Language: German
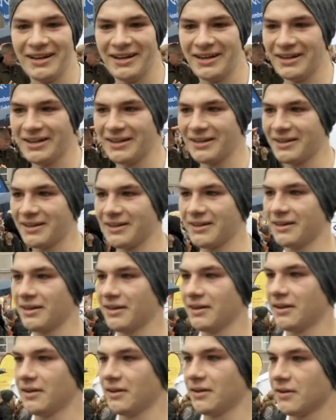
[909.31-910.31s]
Und
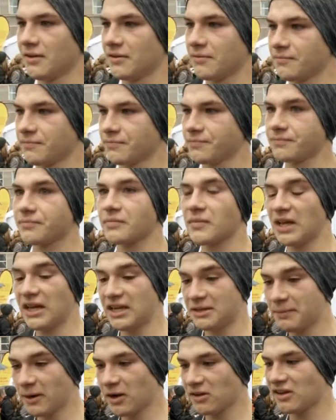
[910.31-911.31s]
äh, du bist aus Halle?
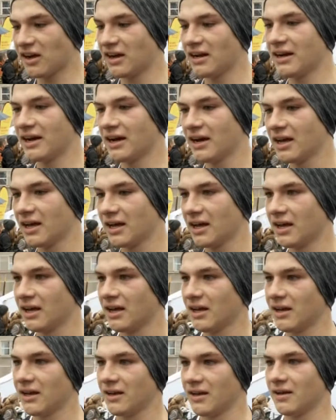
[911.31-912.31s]
Ich bin aus Halle, ja. Aus Halle.